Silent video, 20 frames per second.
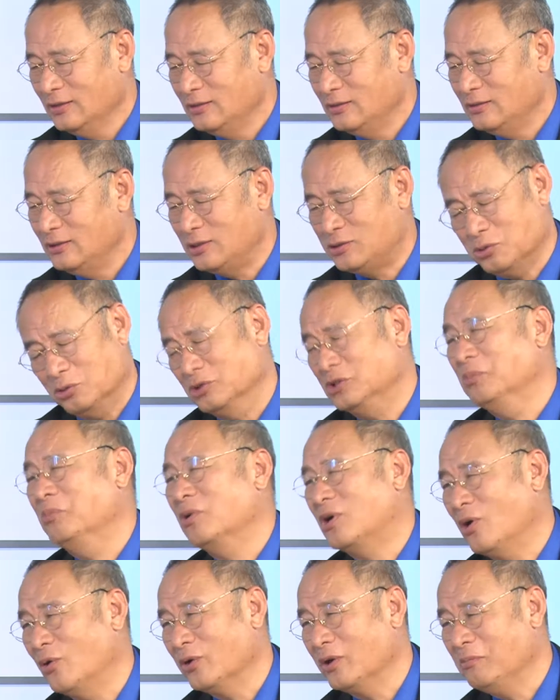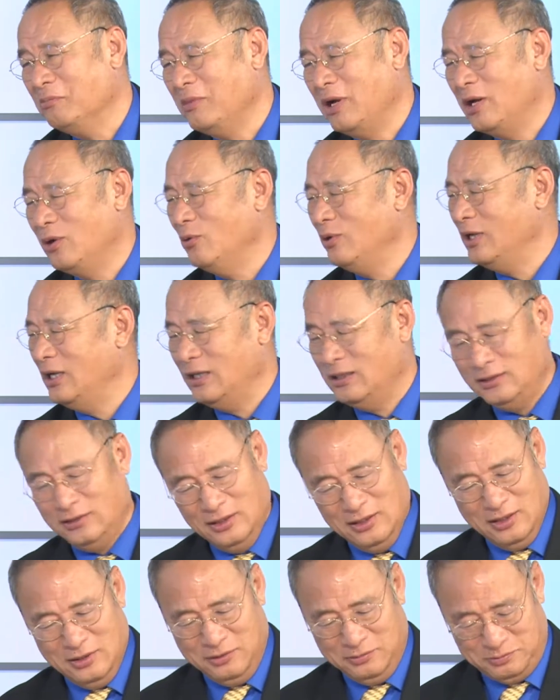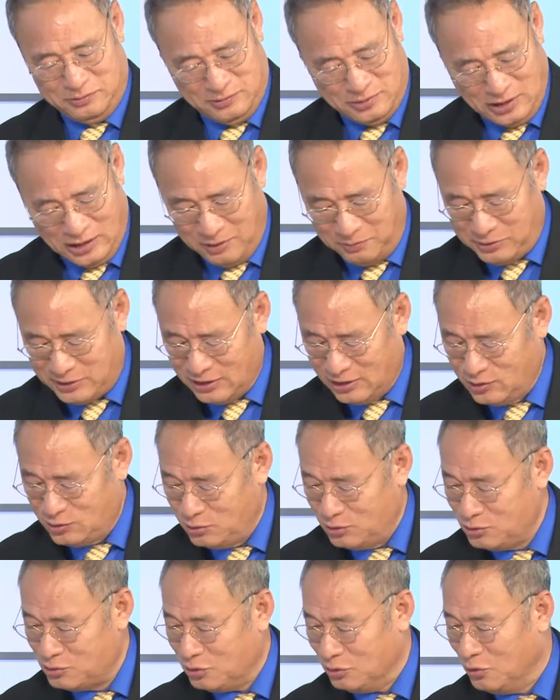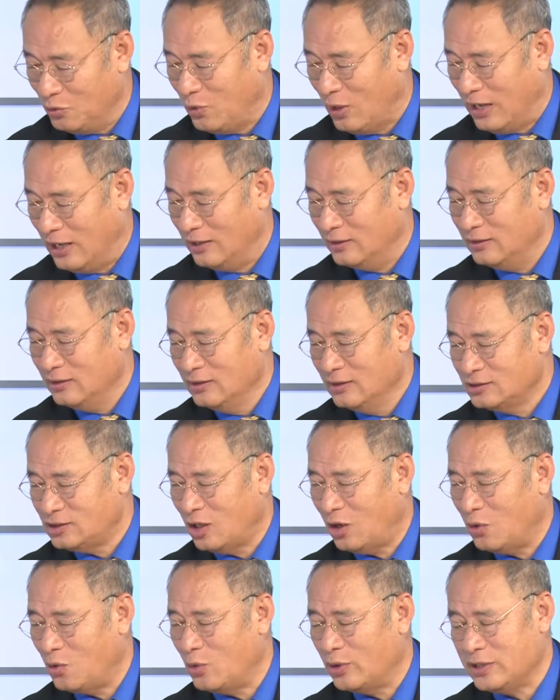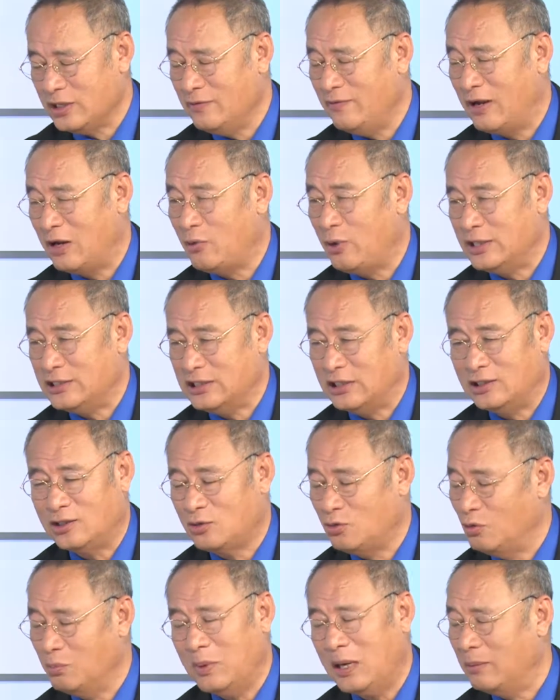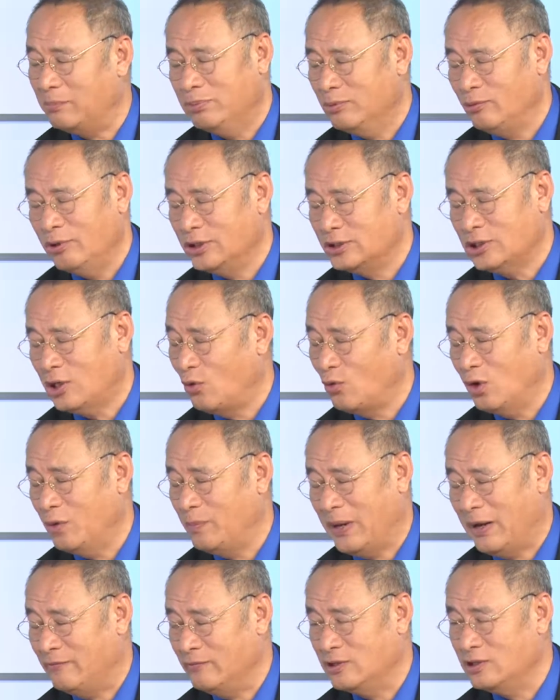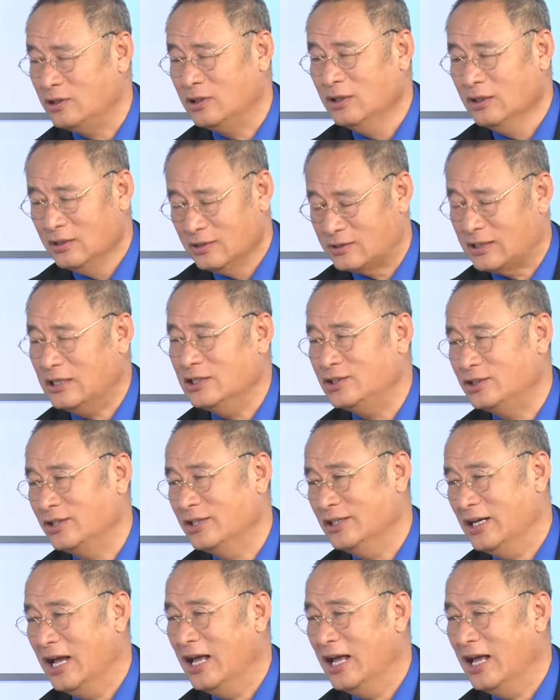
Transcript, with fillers: 这总是不够的。美国人。这个平均存款超过一万块钱的，恐怕不会超过百分之三十的人。